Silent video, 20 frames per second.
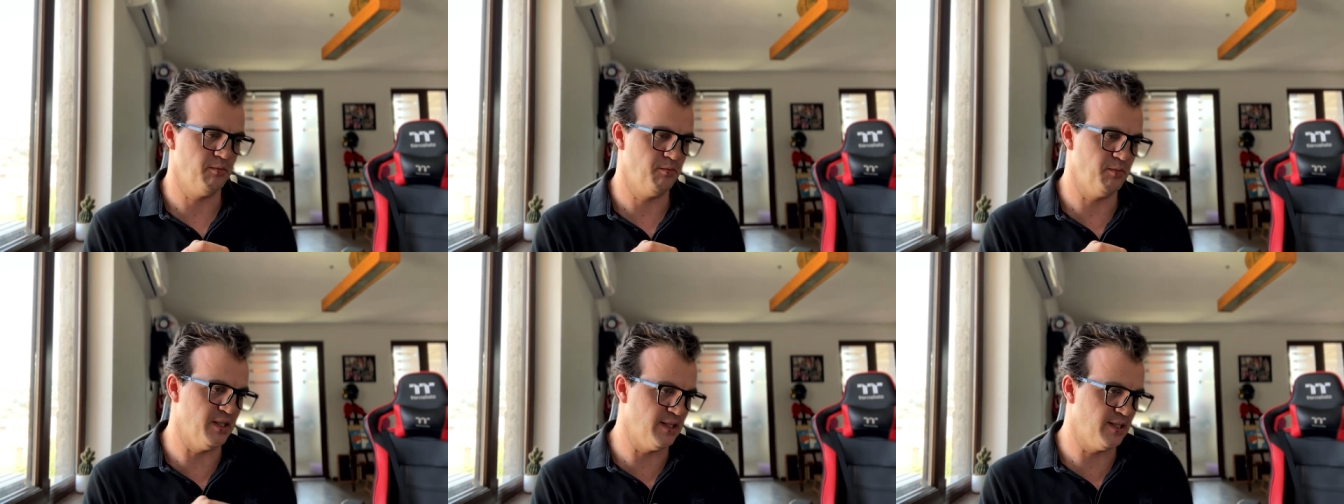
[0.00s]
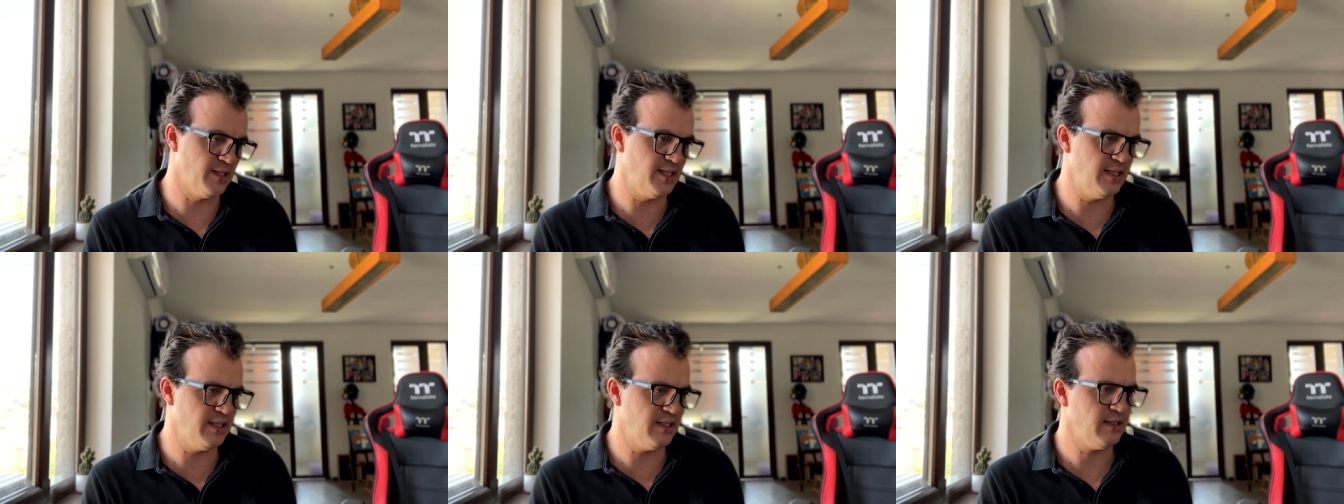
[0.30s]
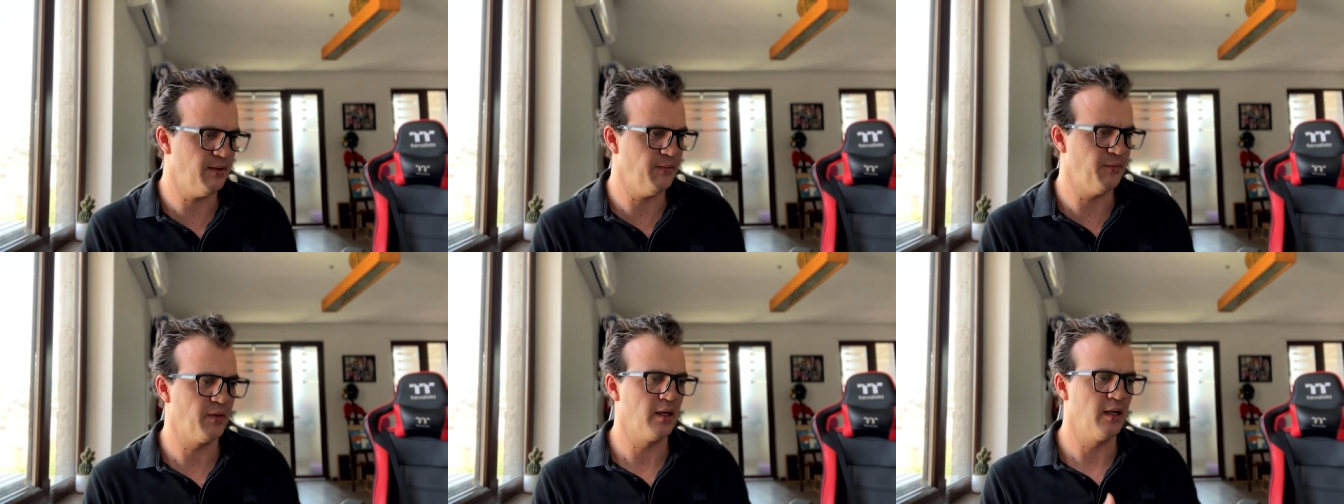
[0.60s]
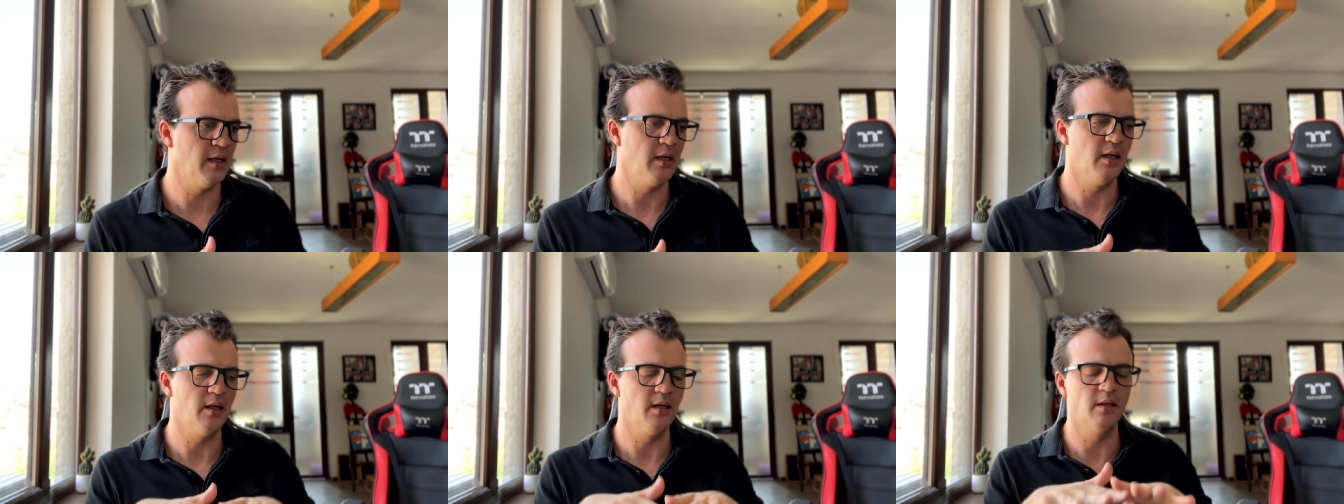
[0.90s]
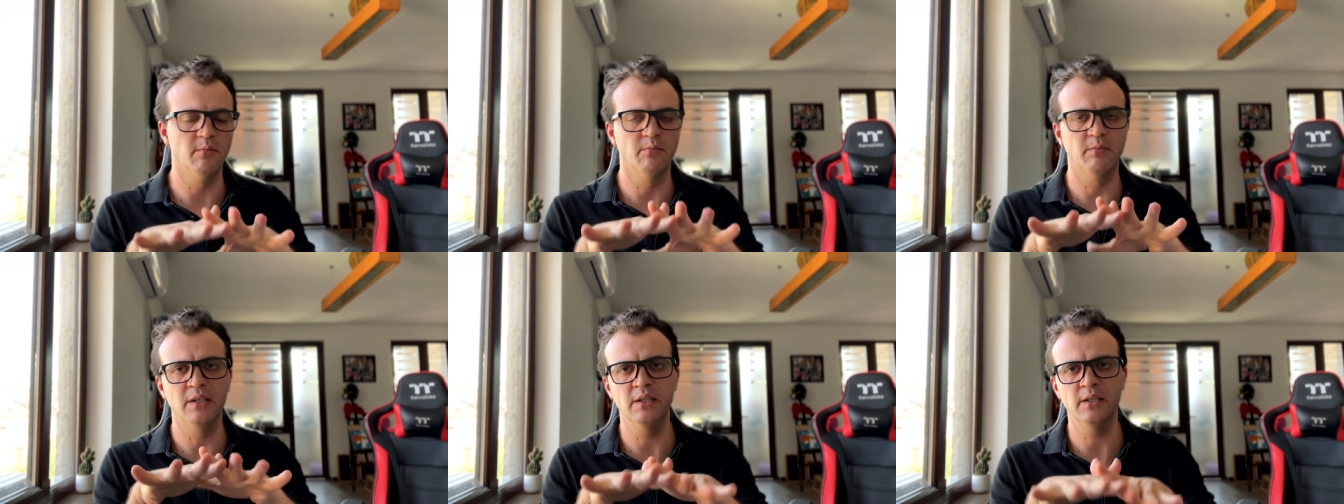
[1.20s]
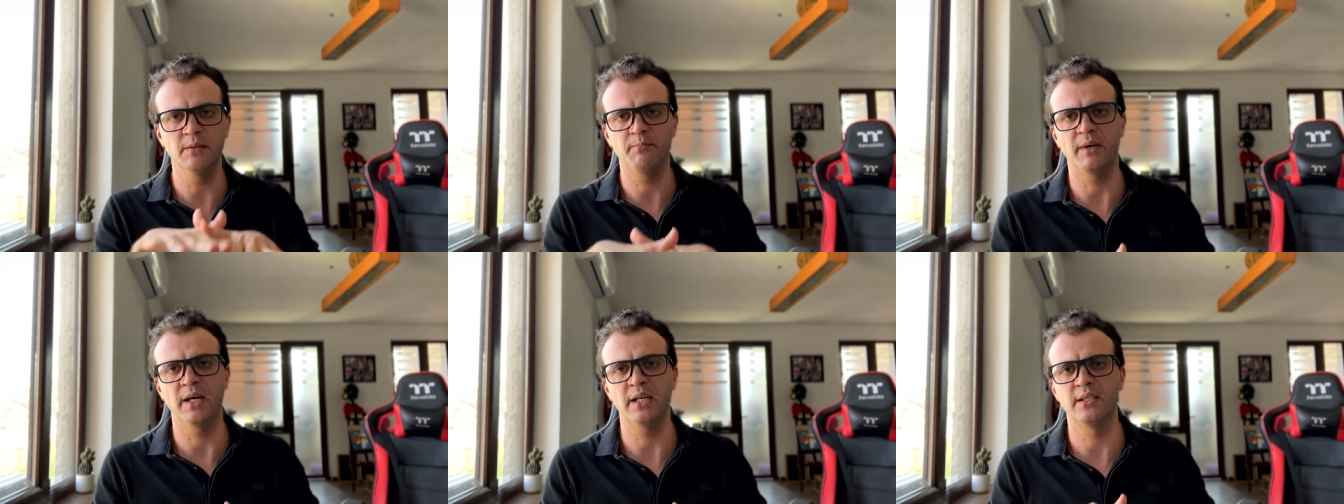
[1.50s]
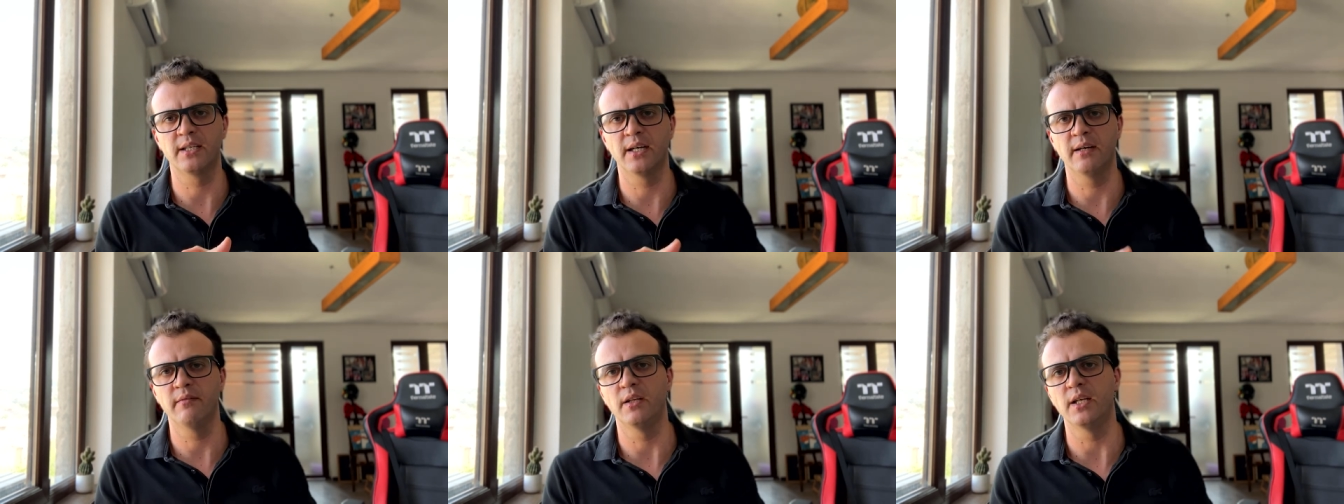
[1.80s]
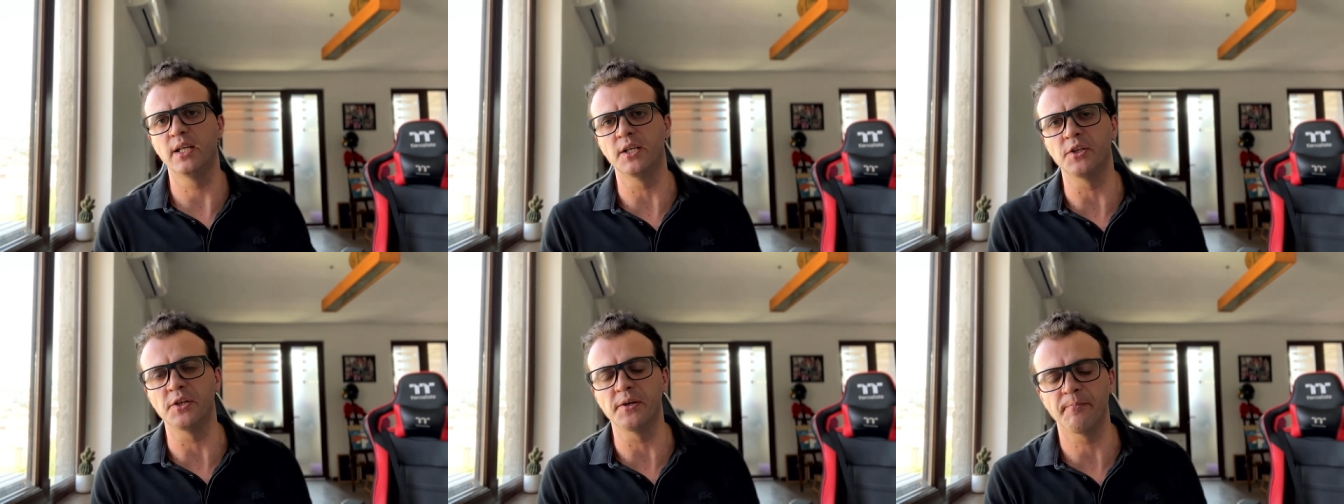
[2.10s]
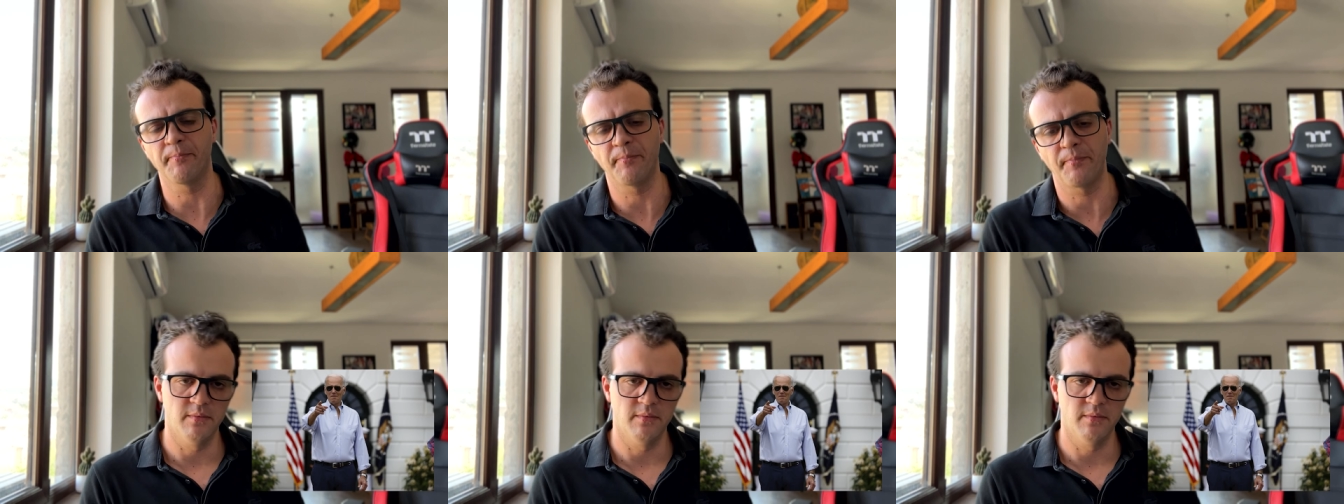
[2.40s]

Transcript: бензин была под давлением.